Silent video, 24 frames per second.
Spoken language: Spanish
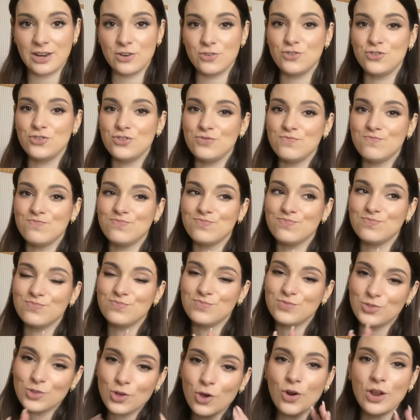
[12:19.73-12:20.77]

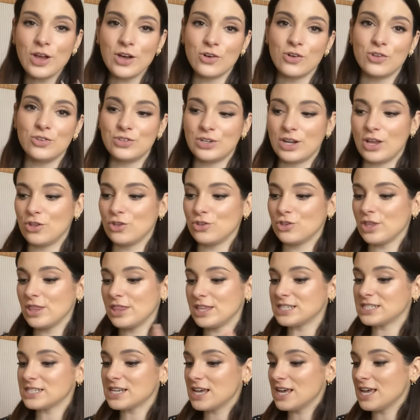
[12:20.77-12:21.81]
Mm, no lo he encontrado,
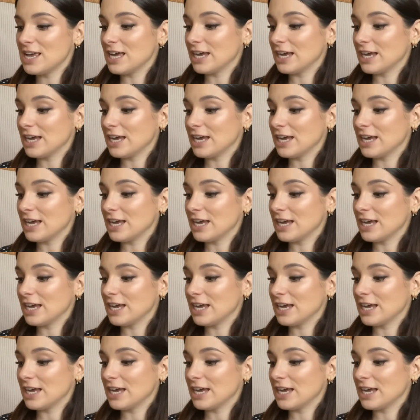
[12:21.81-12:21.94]
entonces